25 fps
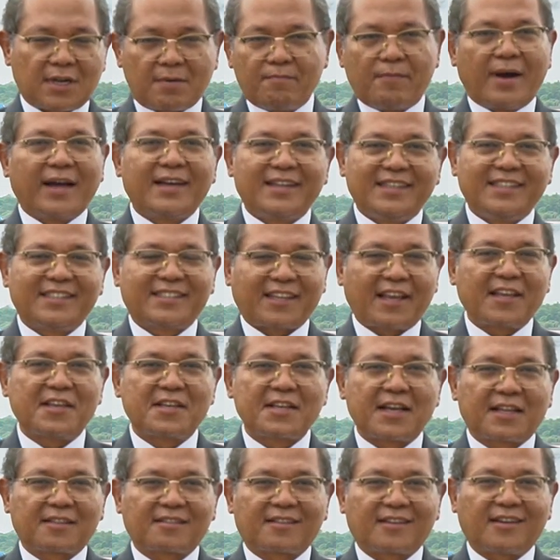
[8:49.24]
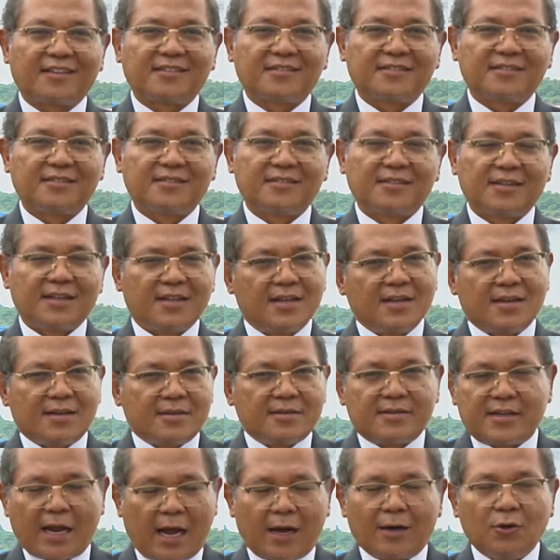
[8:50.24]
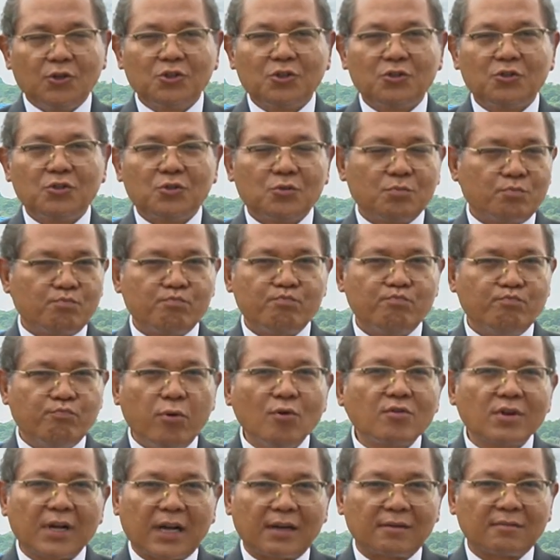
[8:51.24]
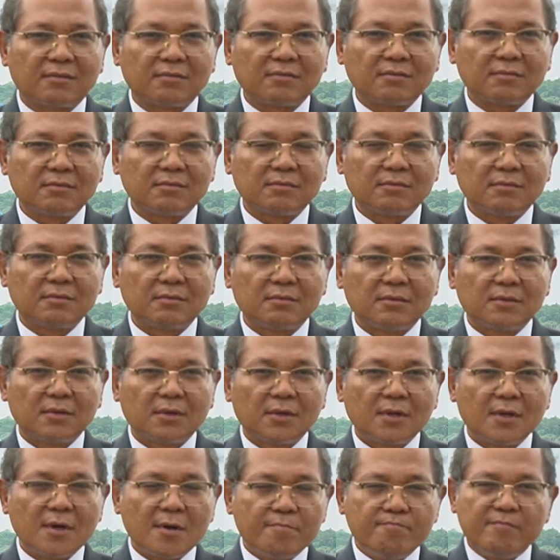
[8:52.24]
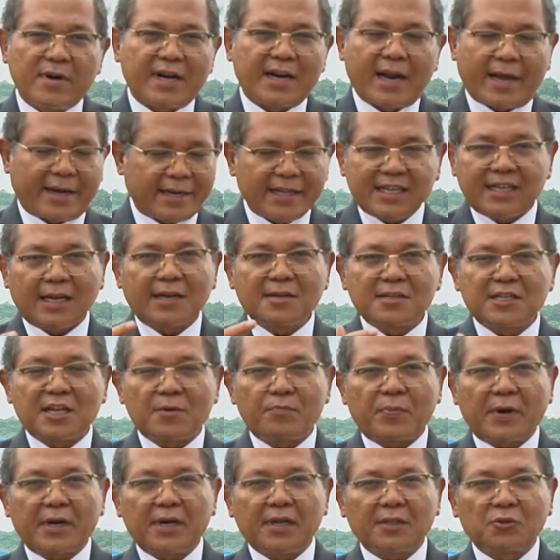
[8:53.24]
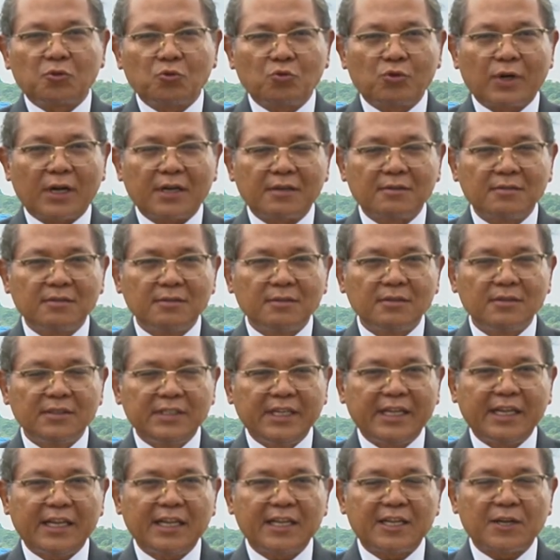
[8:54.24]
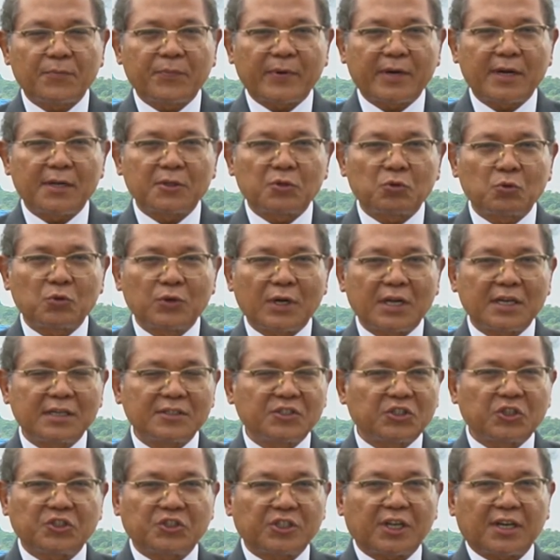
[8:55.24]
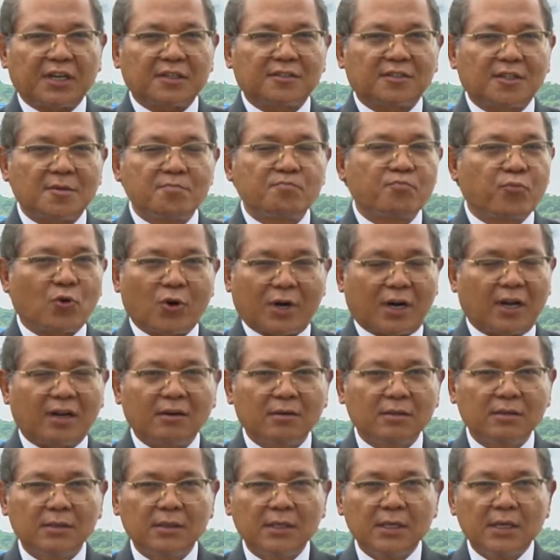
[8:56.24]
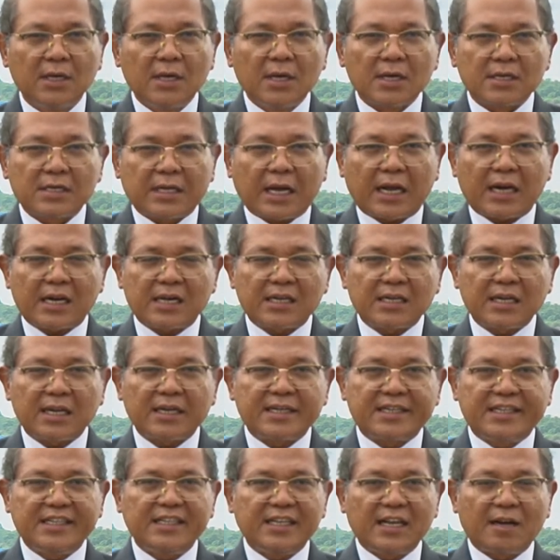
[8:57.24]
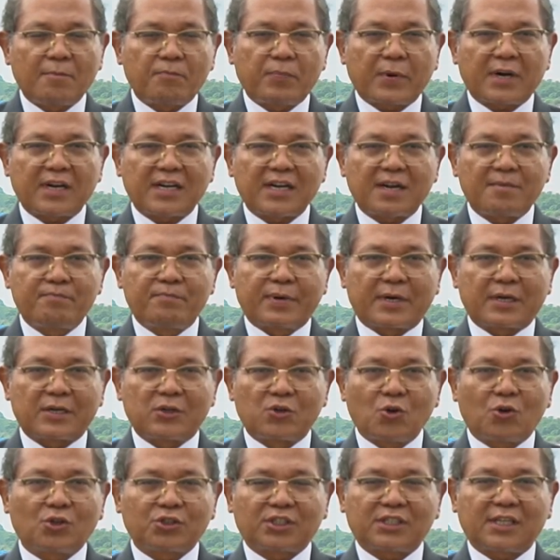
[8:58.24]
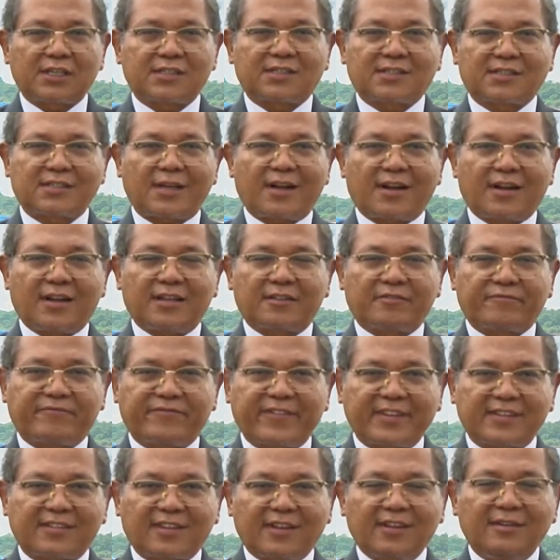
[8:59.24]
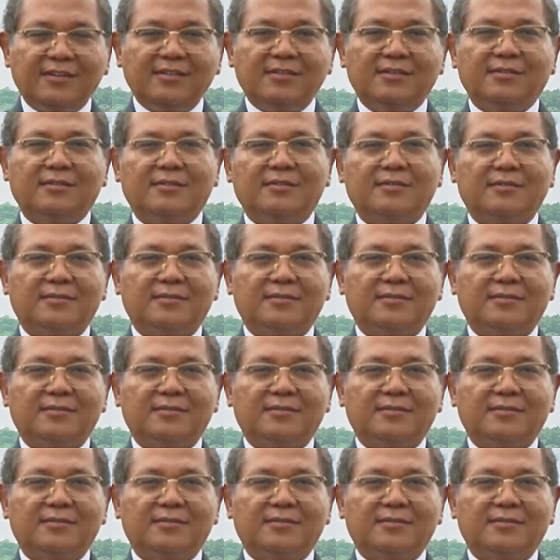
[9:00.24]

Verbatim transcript: Kembali saya ingatkan, Daud bukan melarikan kepada Tuhan, diri kepada Tuhan secara temporal karena dia pernah berdosa sangat fatal